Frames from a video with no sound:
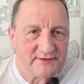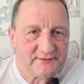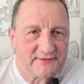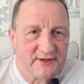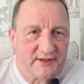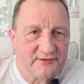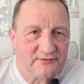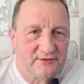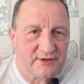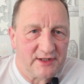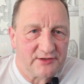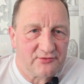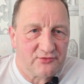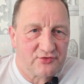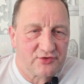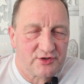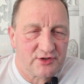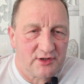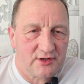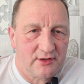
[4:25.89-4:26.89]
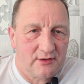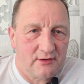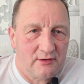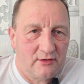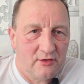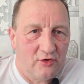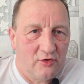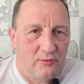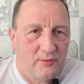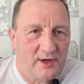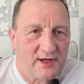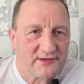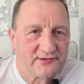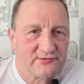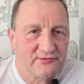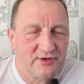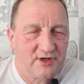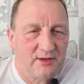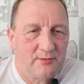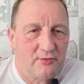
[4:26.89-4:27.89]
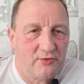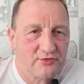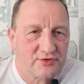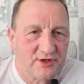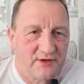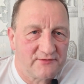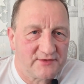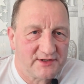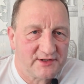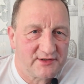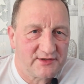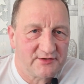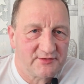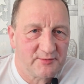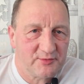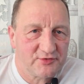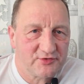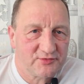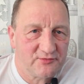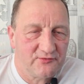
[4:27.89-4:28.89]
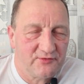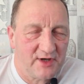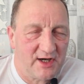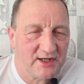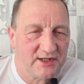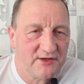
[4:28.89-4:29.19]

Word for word: ze względu na to, że obrazu nie można w żaden sposób